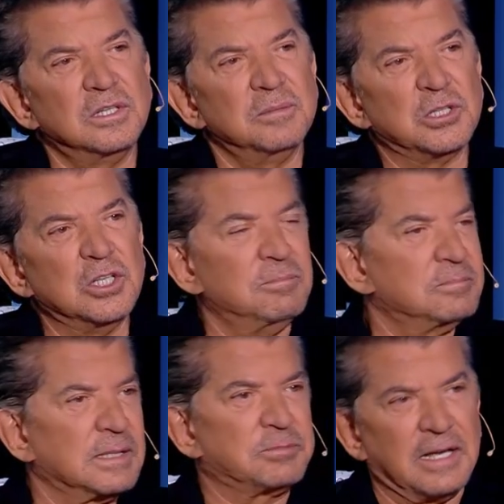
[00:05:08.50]
اليوم
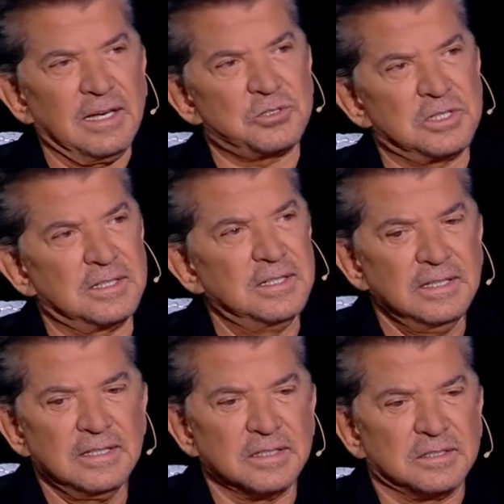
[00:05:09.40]
اليوم طيب بدي لك شيء
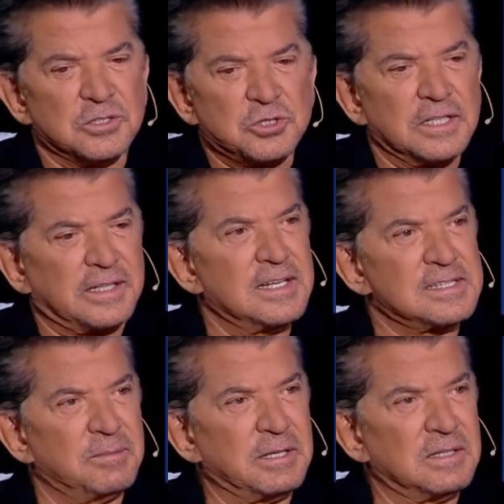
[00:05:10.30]
الدي جي
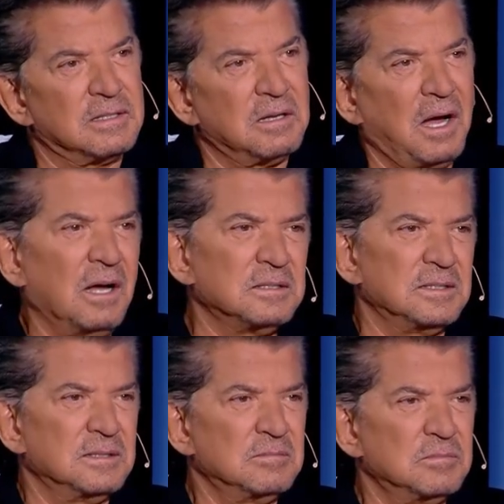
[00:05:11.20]
كان زمان
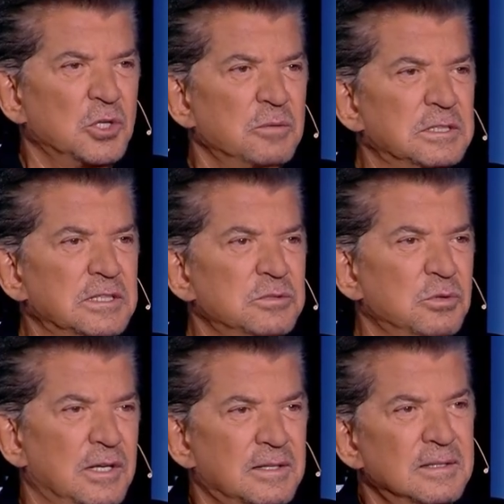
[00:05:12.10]
عادي بياخذ 200
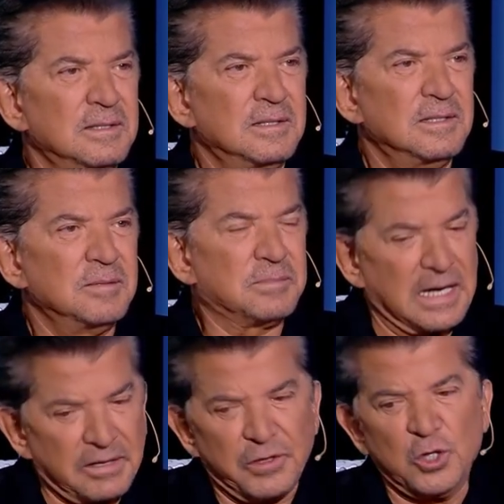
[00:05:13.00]
دولار صح
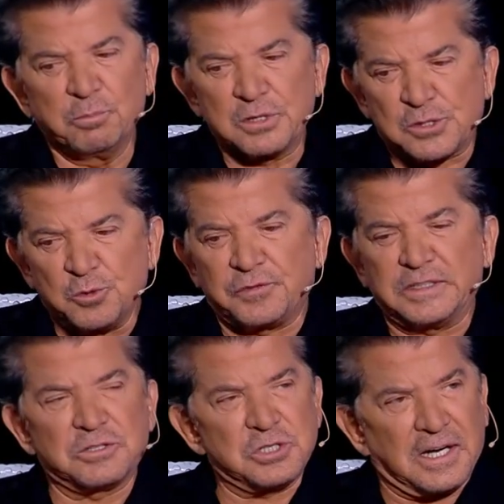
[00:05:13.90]
بتعرف اليوم بالسوق
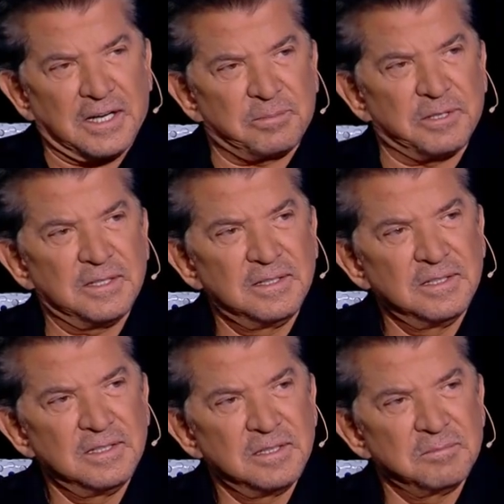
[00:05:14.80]
في دي جي عربي
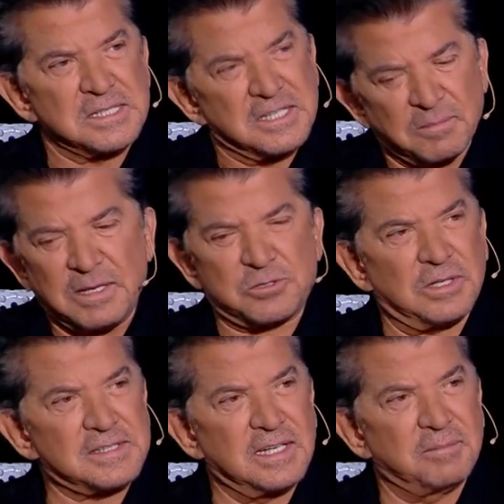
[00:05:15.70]
من غير ما اذكر دي